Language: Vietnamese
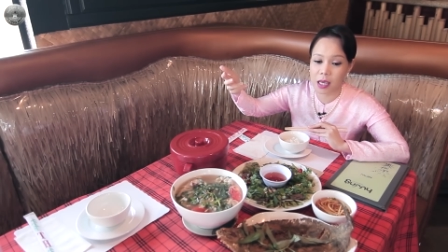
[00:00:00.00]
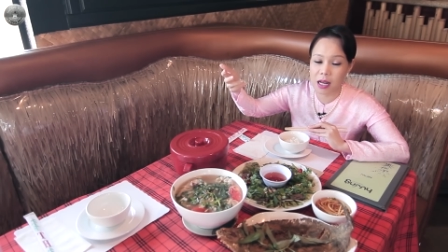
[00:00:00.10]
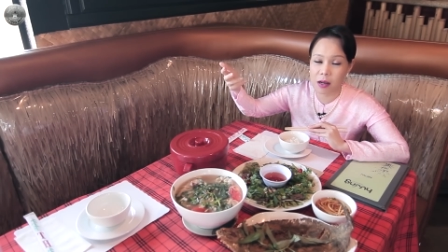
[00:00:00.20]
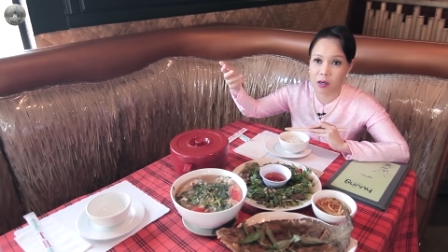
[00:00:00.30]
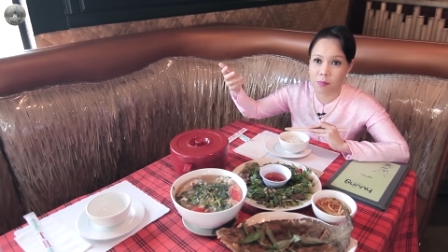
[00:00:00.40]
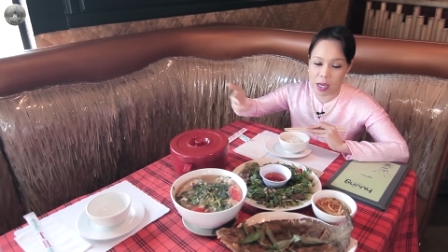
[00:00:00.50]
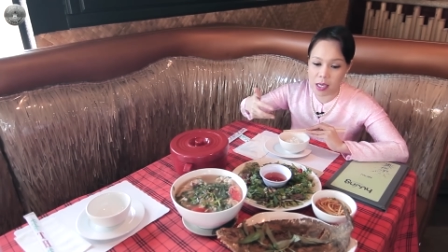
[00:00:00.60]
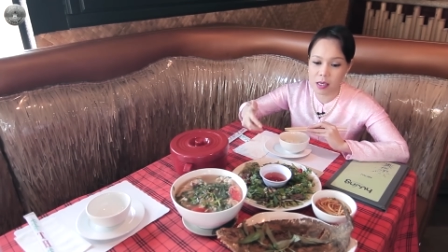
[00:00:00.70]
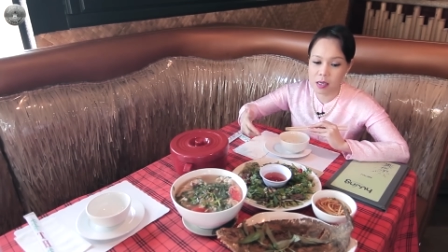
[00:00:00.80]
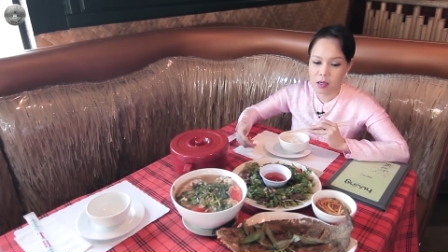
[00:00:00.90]
là người
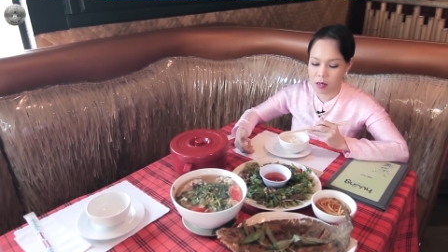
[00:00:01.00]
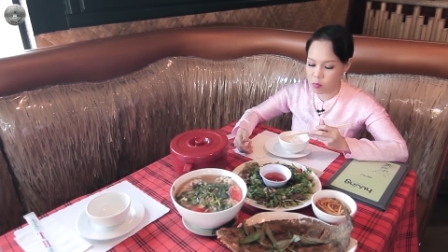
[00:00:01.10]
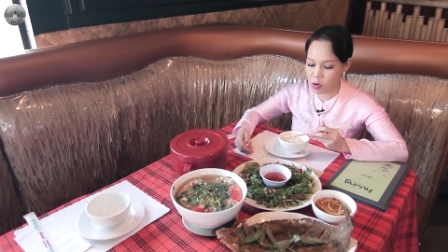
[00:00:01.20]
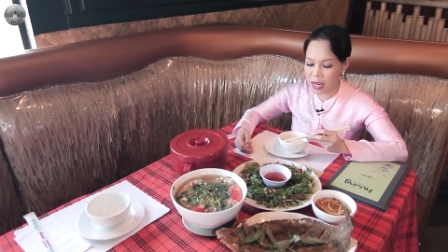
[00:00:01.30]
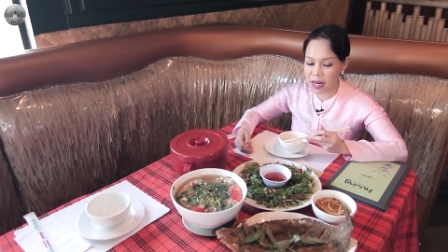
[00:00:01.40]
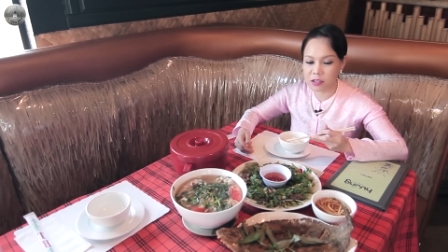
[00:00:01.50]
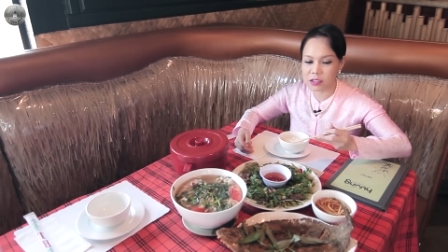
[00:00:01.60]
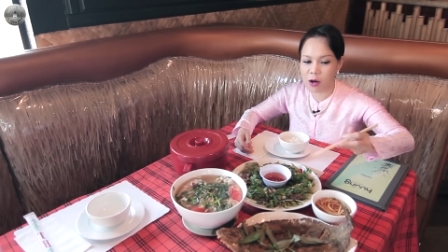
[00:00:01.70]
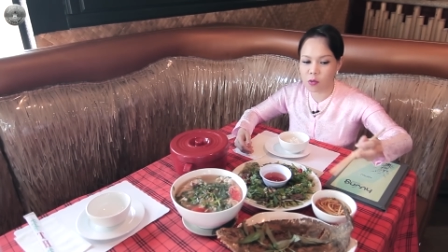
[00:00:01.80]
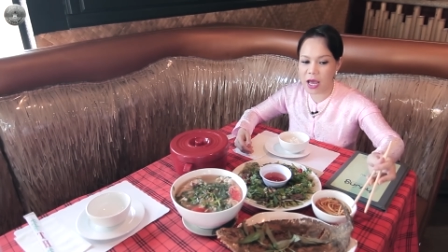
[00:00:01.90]
Mỹ không có cá lưỡi
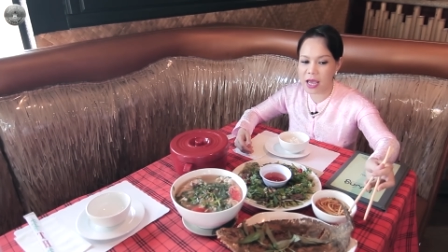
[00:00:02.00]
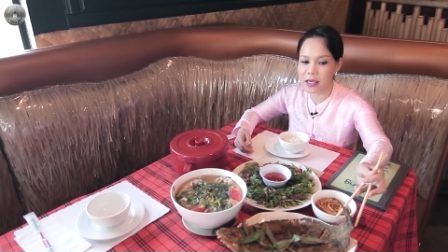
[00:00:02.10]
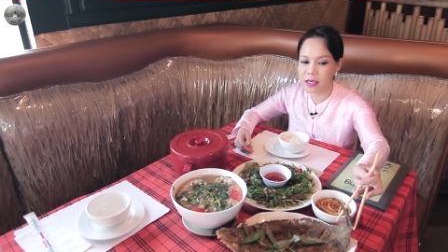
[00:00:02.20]
trâu đây.